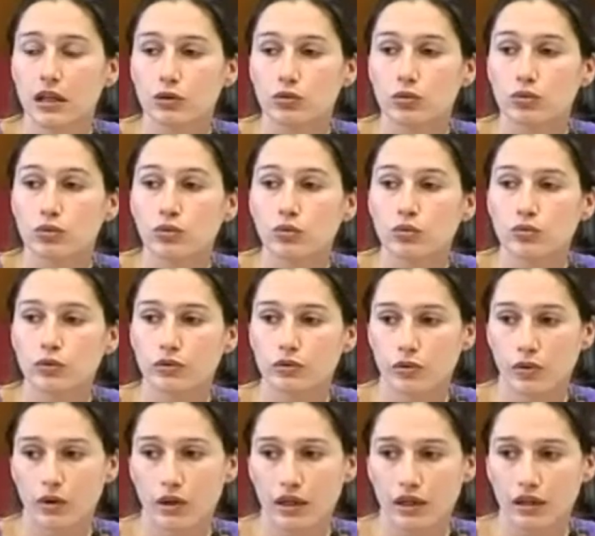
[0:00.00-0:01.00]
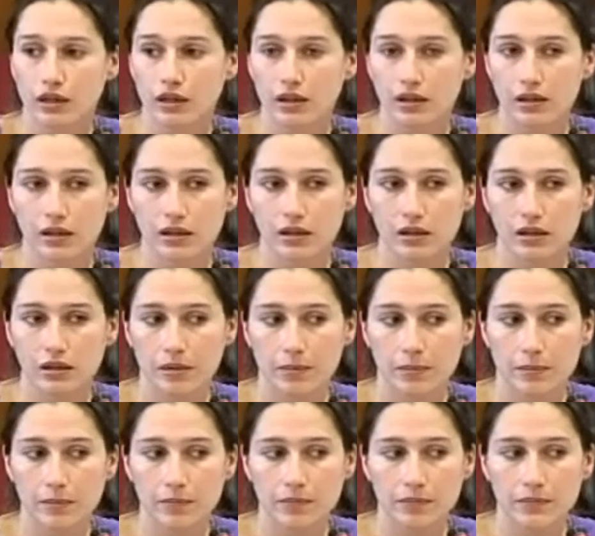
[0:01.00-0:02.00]
do número um,
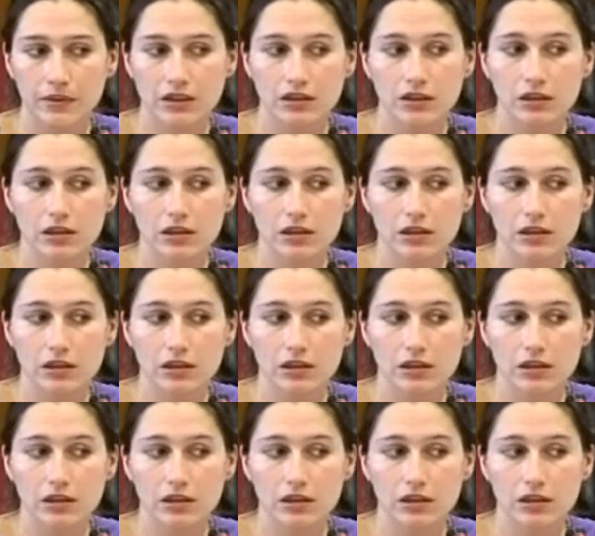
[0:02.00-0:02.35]
ah, de